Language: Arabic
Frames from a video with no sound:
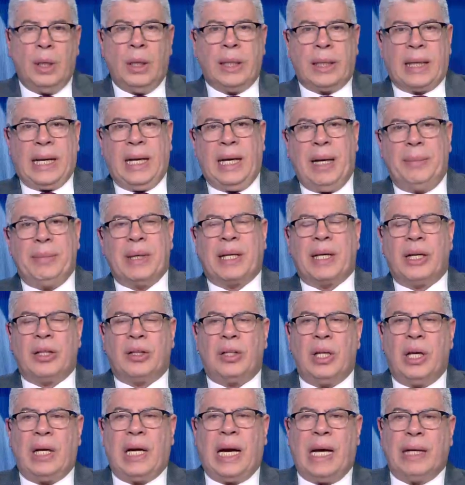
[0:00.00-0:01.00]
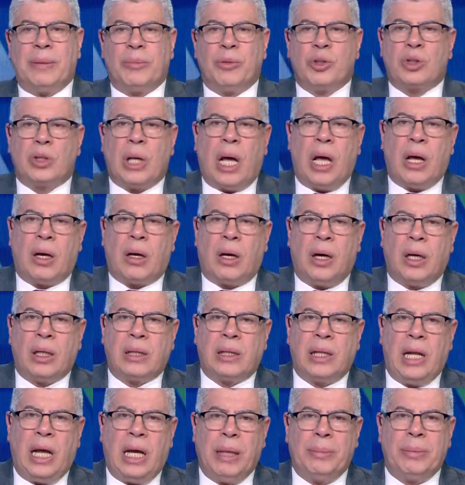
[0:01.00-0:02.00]
كلام كتير عن
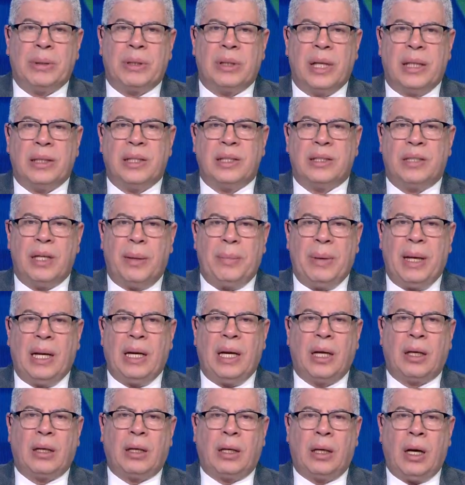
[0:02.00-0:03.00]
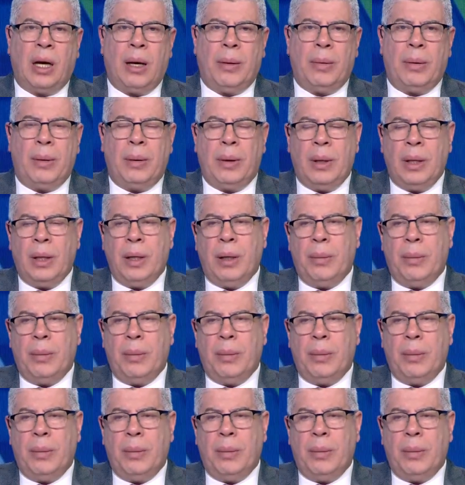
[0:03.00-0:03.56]
مستحقات لعيبه نادي الزمالك آه،